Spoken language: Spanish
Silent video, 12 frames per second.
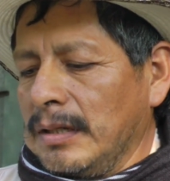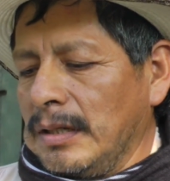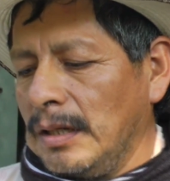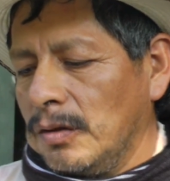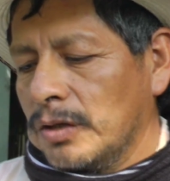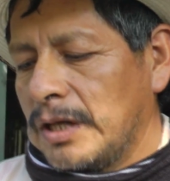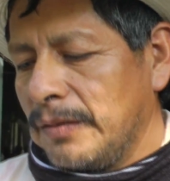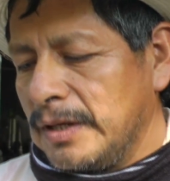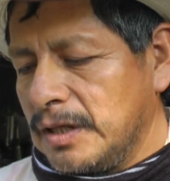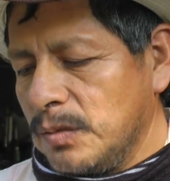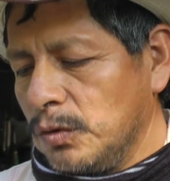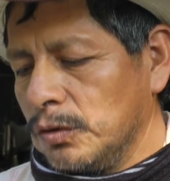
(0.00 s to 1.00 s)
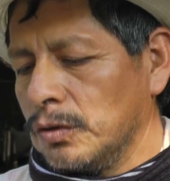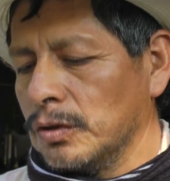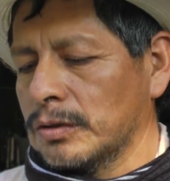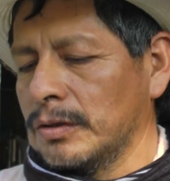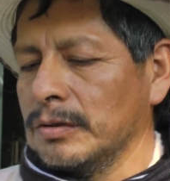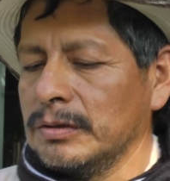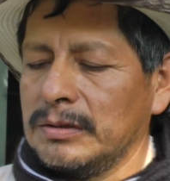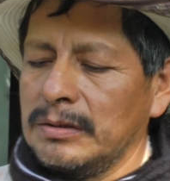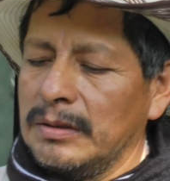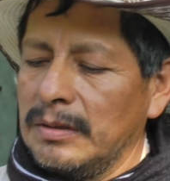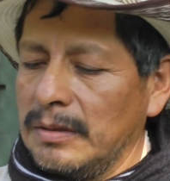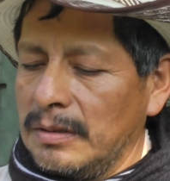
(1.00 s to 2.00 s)
Y lo que vendemos
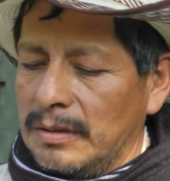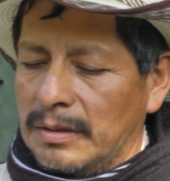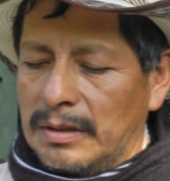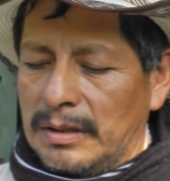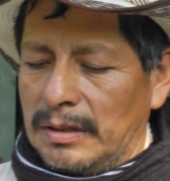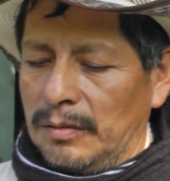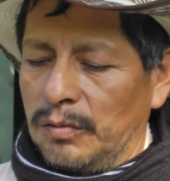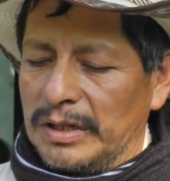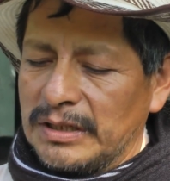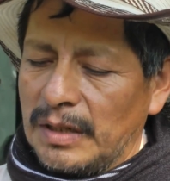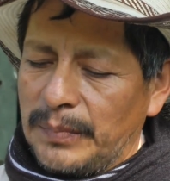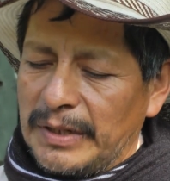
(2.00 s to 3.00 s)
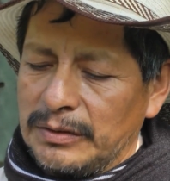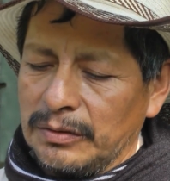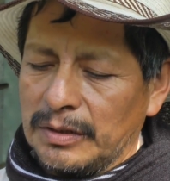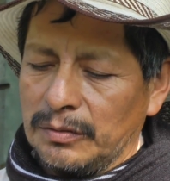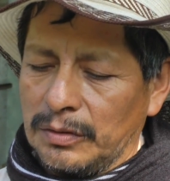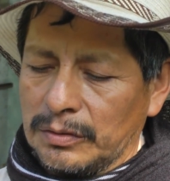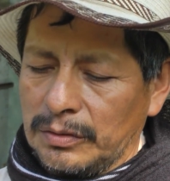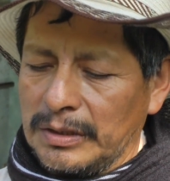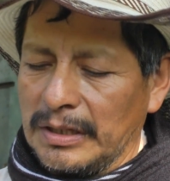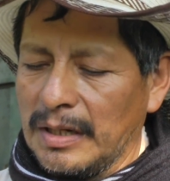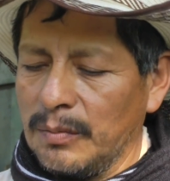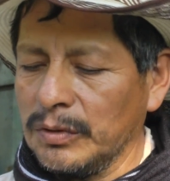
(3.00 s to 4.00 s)
nosotros no es al precio que nosotros
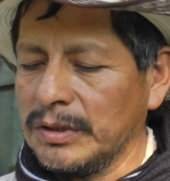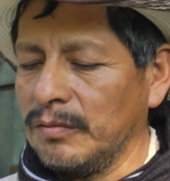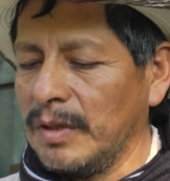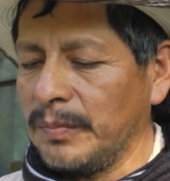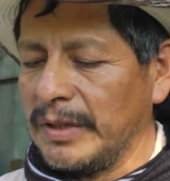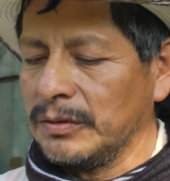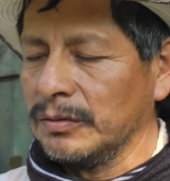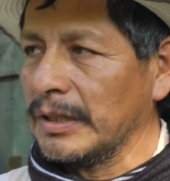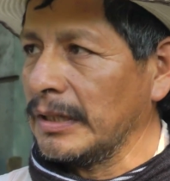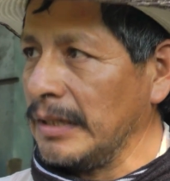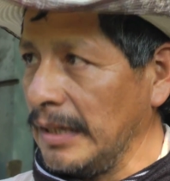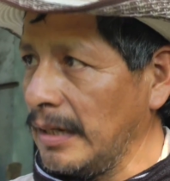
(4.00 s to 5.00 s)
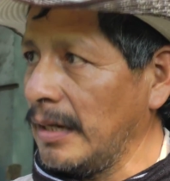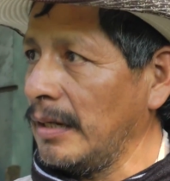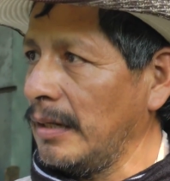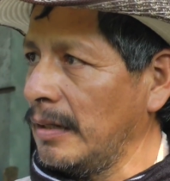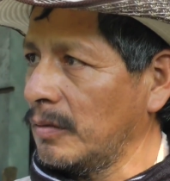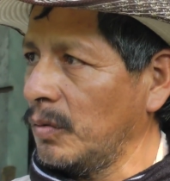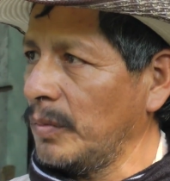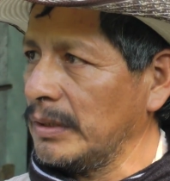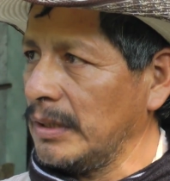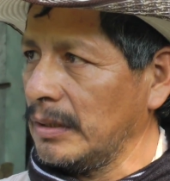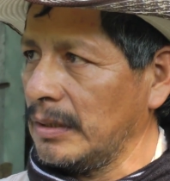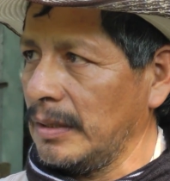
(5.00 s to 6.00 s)
digamos, sino al precio que quiera el
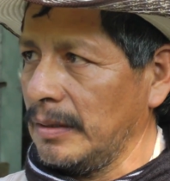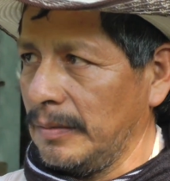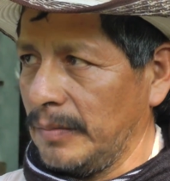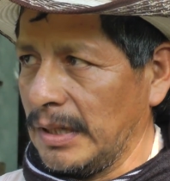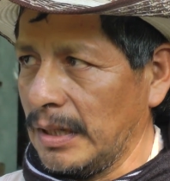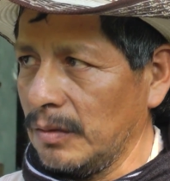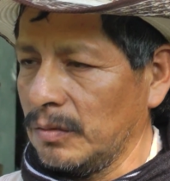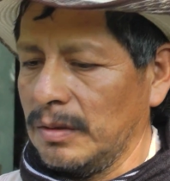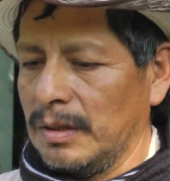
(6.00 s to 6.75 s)
comerciante pagarlo.